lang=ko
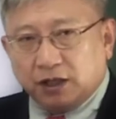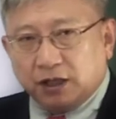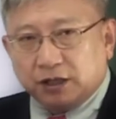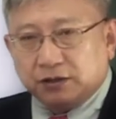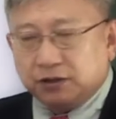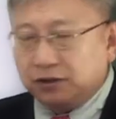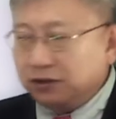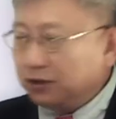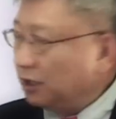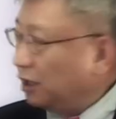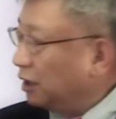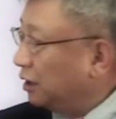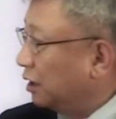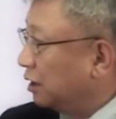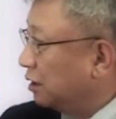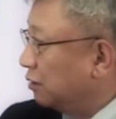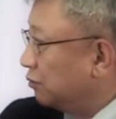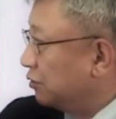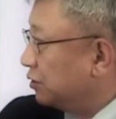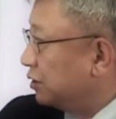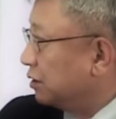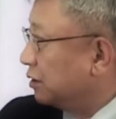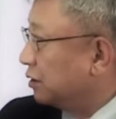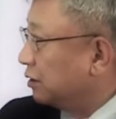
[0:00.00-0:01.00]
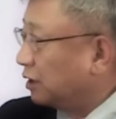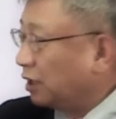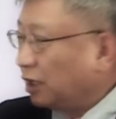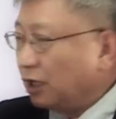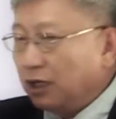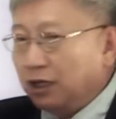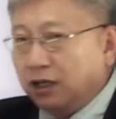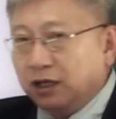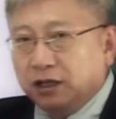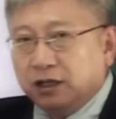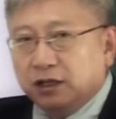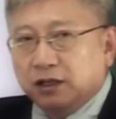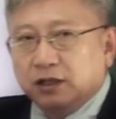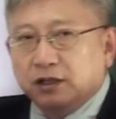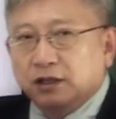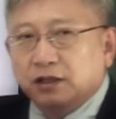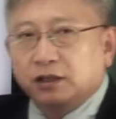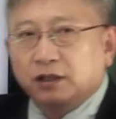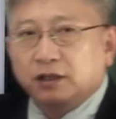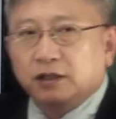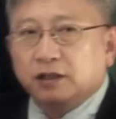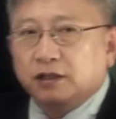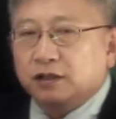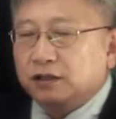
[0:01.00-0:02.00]
해서 4개를 붙이는데
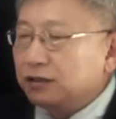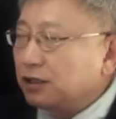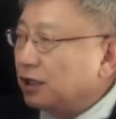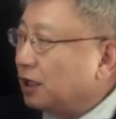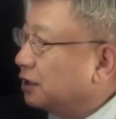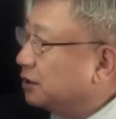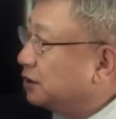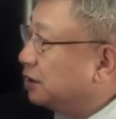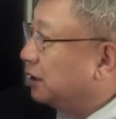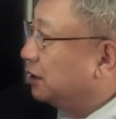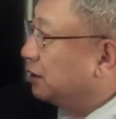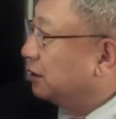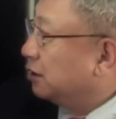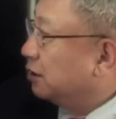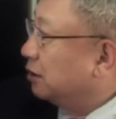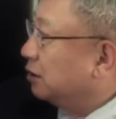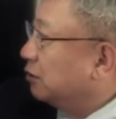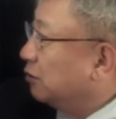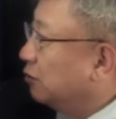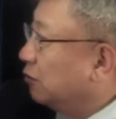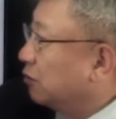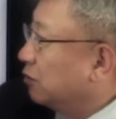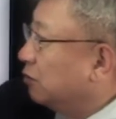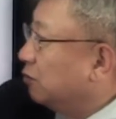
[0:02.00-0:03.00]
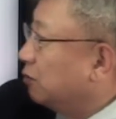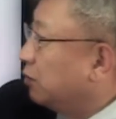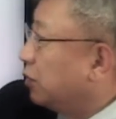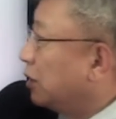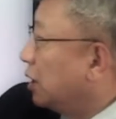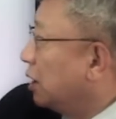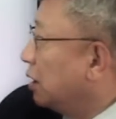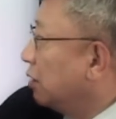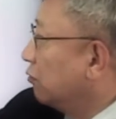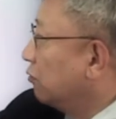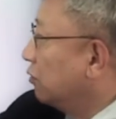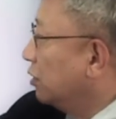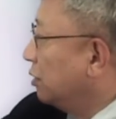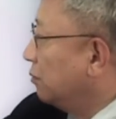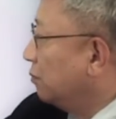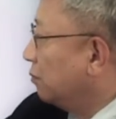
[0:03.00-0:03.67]
그 당시에는 오른팔,